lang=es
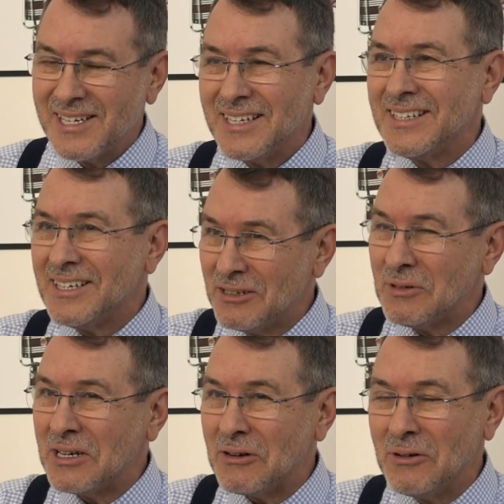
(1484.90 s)
eh, es
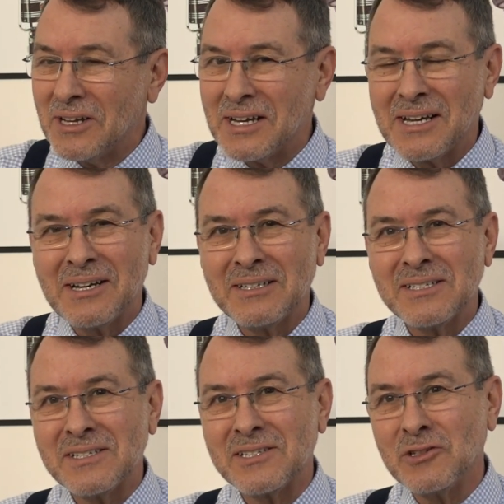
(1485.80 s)
una, una
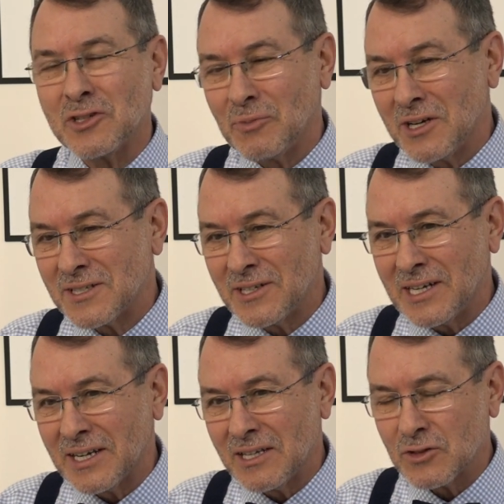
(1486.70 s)
si no se puede acceder a
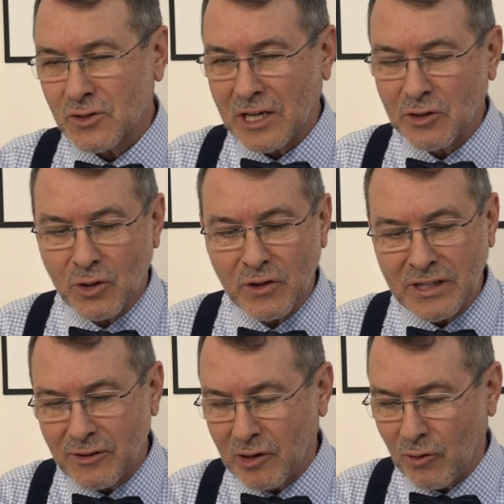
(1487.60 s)
las redes sociales
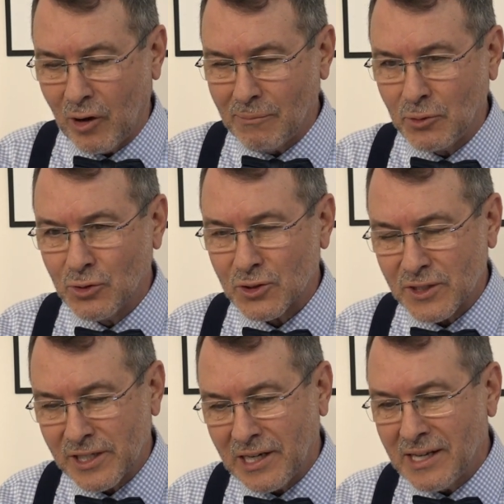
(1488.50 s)
todavía o, al punto
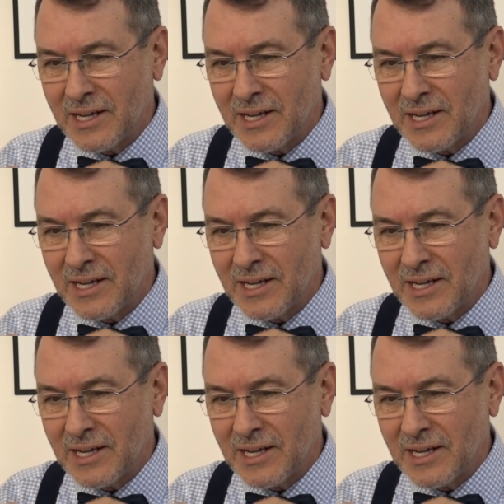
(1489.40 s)
CL,